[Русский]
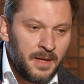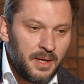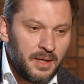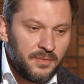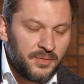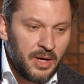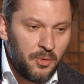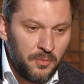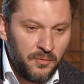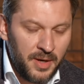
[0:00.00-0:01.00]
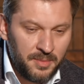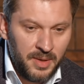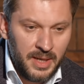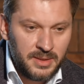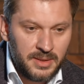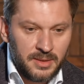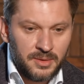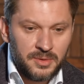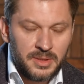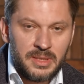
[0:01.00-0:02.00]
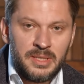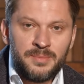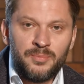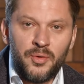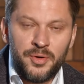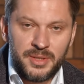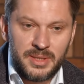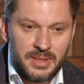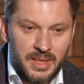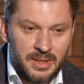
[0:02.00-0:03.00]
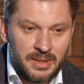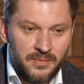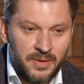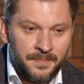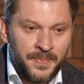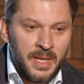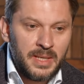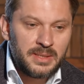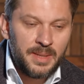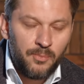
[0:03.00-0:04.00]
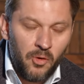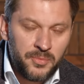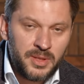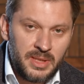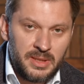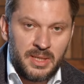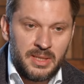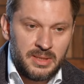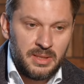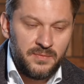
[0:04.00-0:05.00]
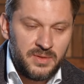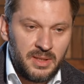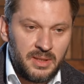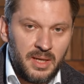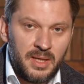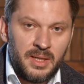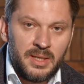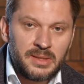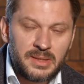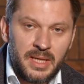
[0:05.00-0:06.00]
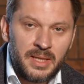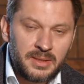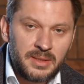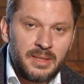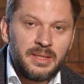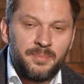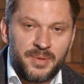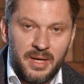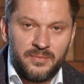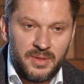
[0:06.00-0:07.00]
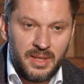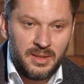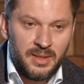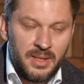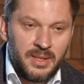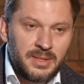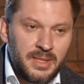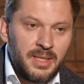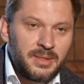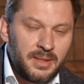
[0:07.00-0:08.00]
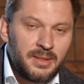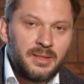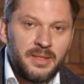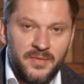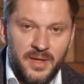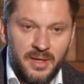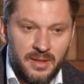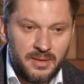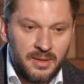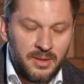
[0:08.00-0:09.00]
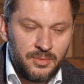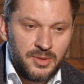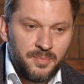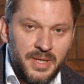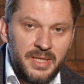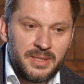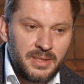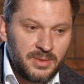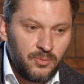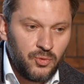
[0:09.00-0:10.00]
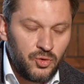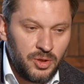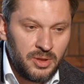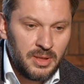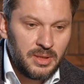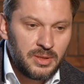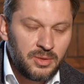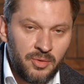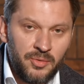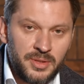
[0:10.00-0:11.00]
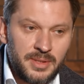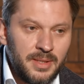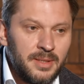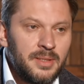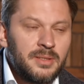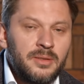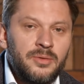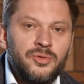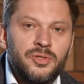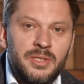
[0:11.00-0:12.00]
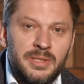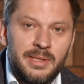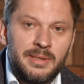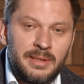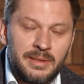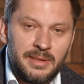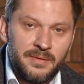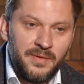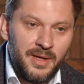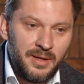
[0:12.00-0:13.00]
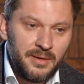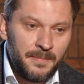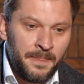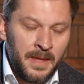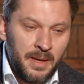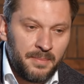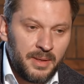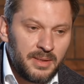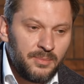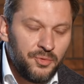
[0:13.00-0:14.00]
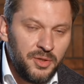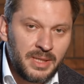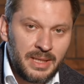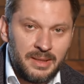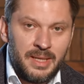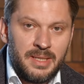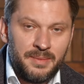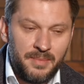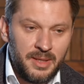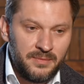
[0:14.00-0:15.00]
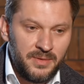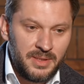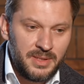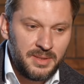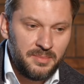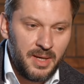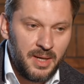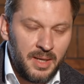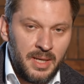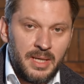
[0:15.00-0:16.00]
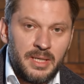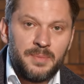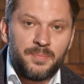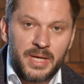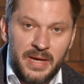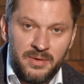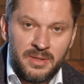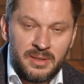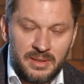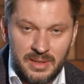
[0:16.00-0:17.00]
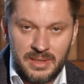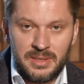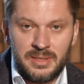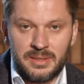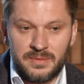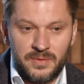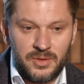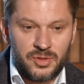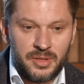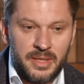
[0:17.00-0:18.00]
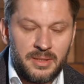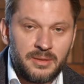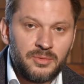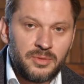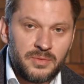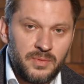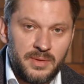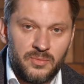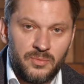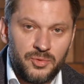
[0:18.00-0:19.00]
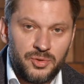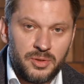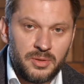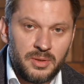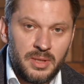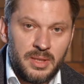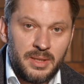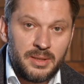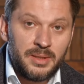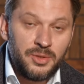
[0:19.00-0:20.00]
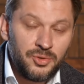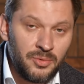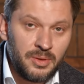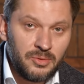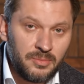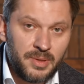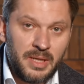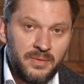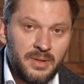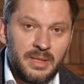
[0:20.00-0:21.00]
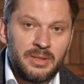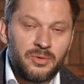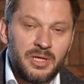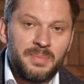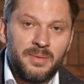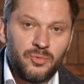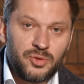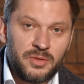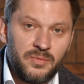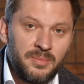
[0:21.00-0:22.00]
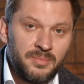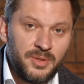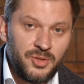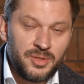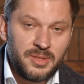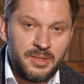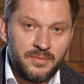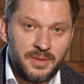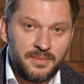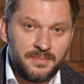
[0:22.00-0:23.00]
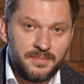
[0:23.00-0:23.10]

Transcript: э, в каком формате. То есть не бойтесь этого. Запомните это раз и навсегда. Секс — это правда. Секс — это доверие. То есть близость с мужчиной строится исключительно на доверии. Поэтому никогда не обманывайте себя и правильно доносите свои желания до своего мужчины. Это еще одно правило, которое поможет вам быть счастливой.